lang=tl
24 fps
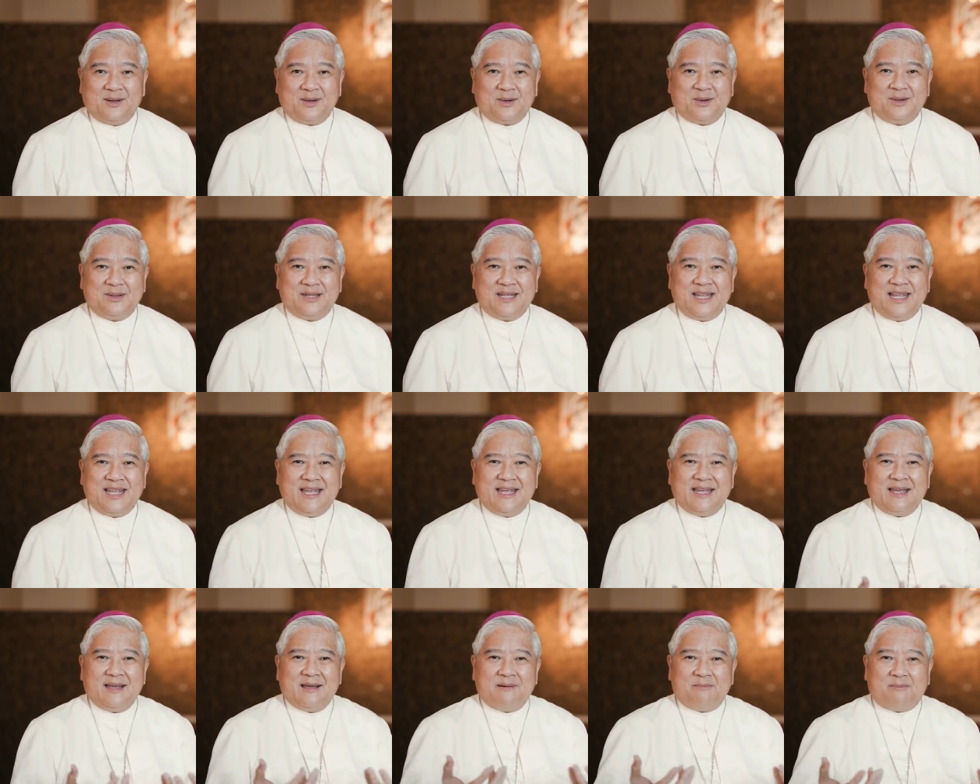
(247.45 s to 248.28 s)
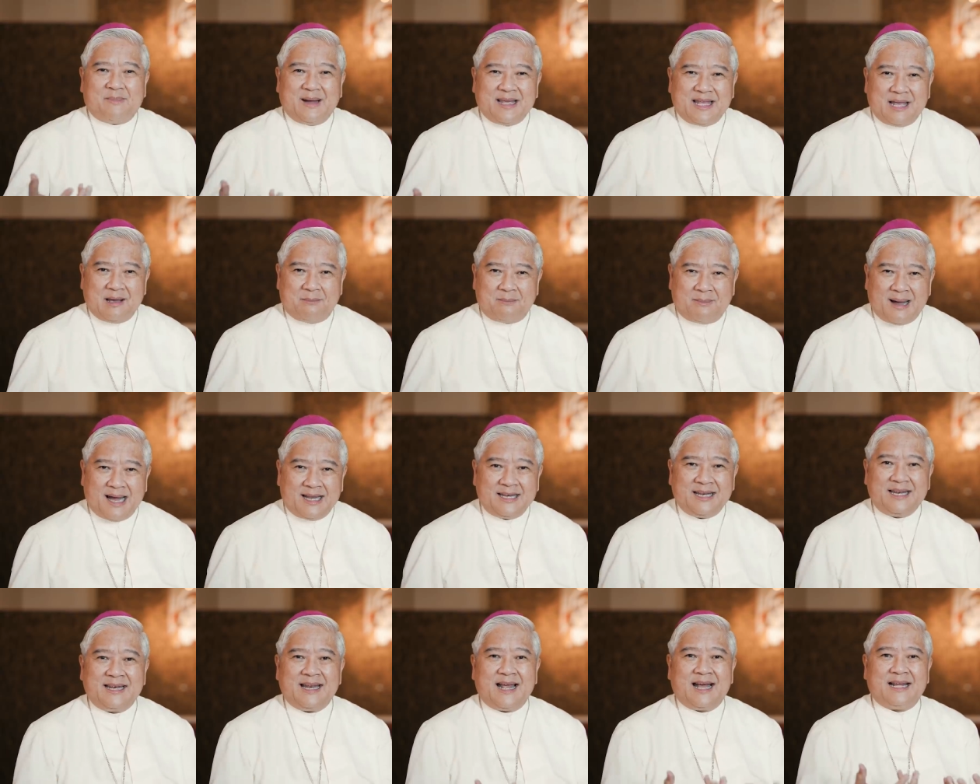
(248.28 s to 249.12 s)
kundi
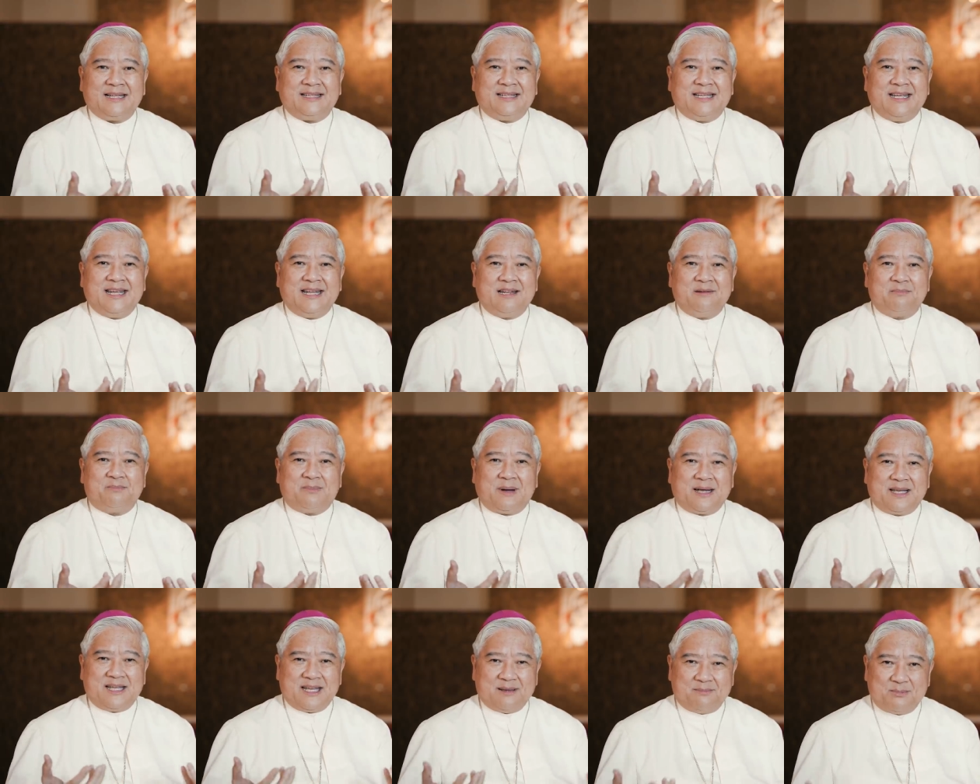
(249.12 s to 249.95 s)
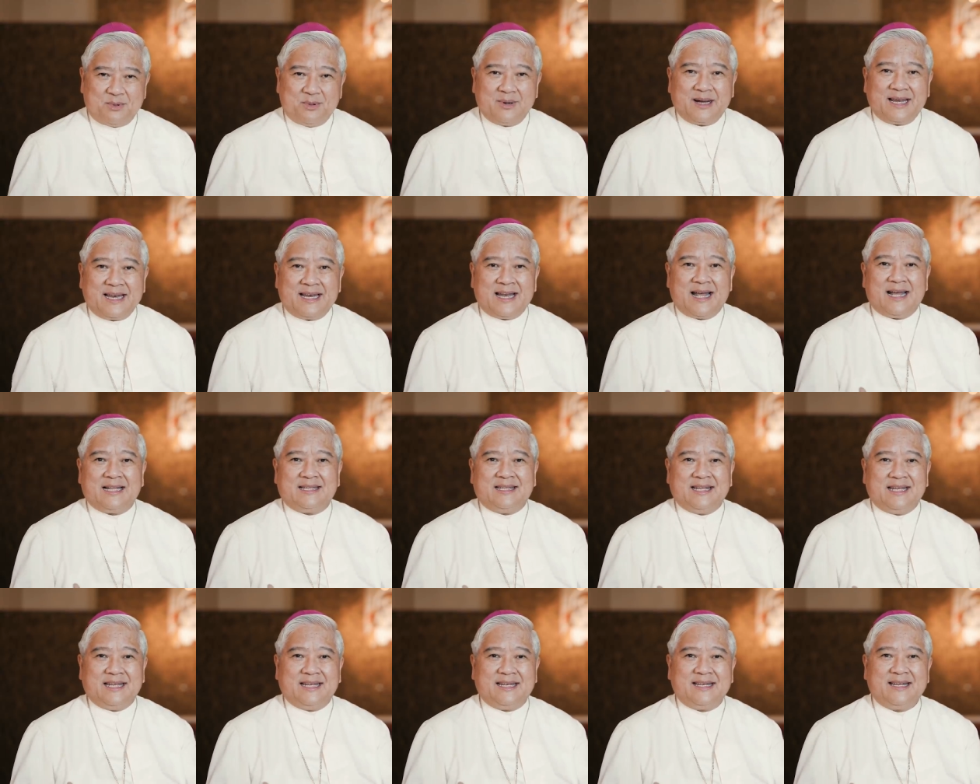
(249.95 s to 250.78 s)
payamanin natin, pagyabungin
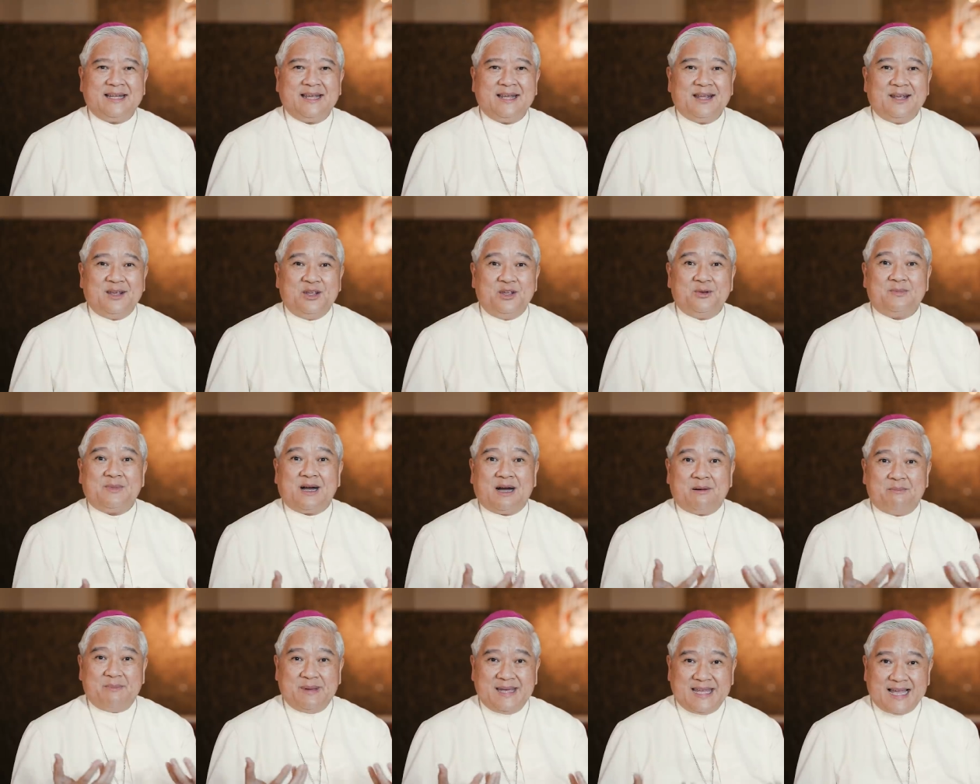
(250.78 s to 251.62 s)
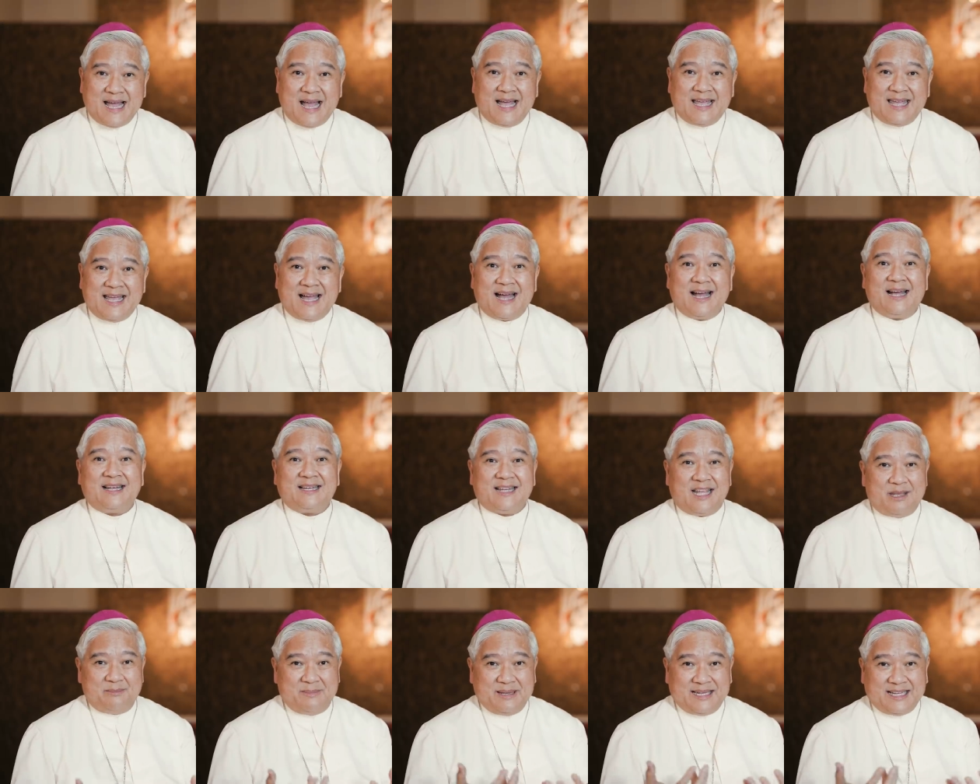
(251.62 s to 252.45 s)
natin yung mga biyaya
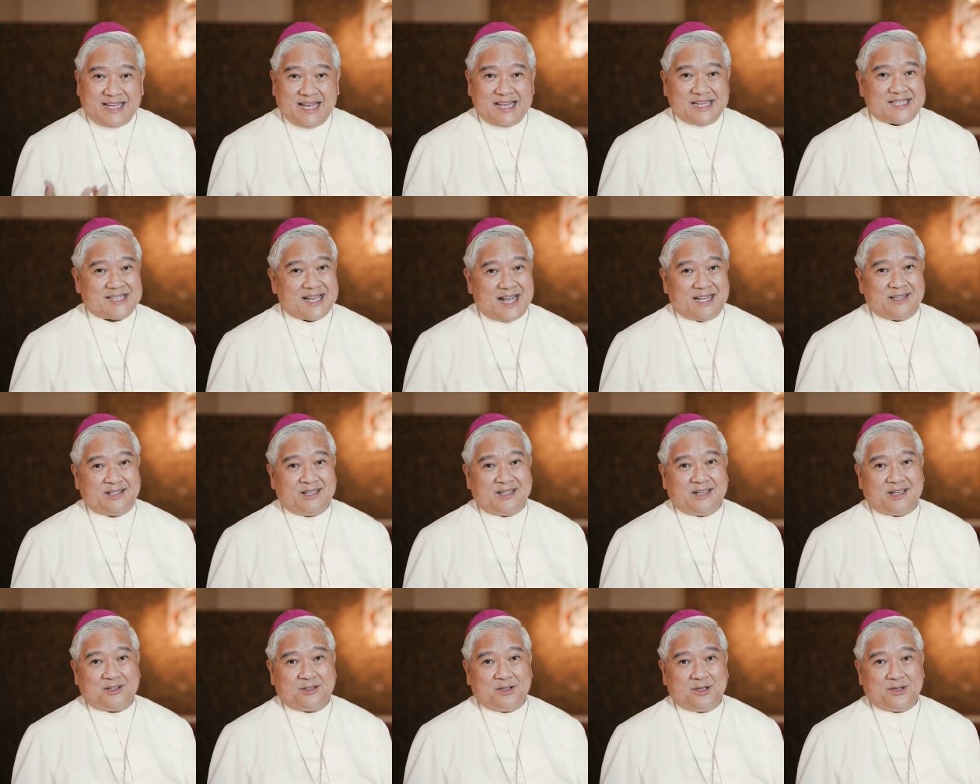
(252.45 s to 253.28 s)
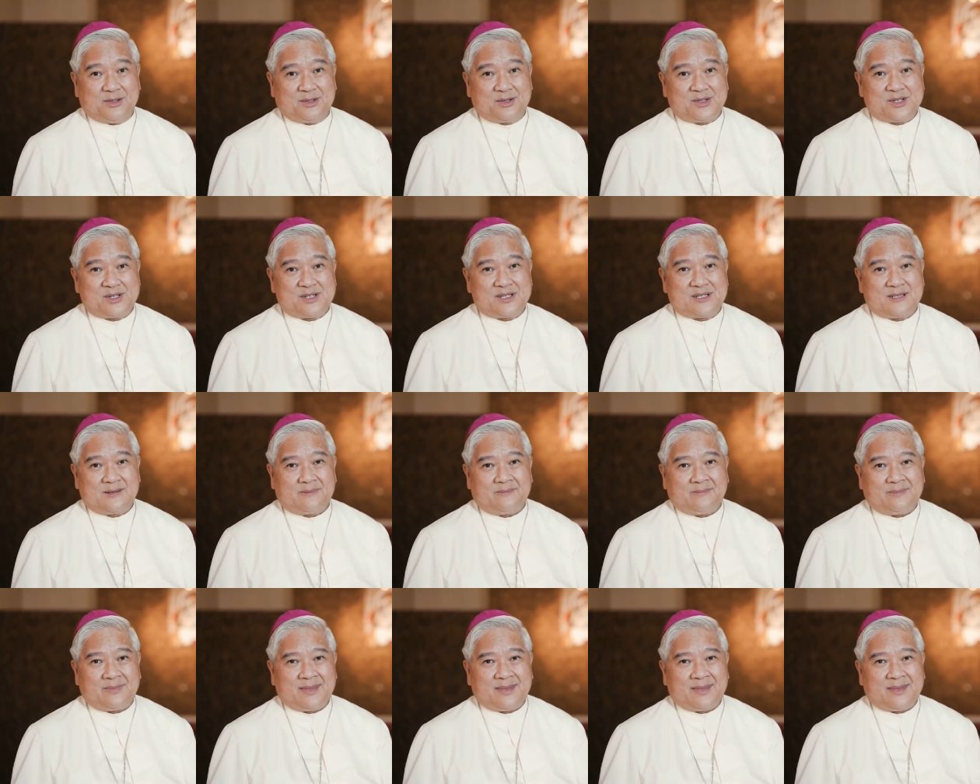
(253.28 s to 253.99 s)
na ibinigay sa atin ng Diyos.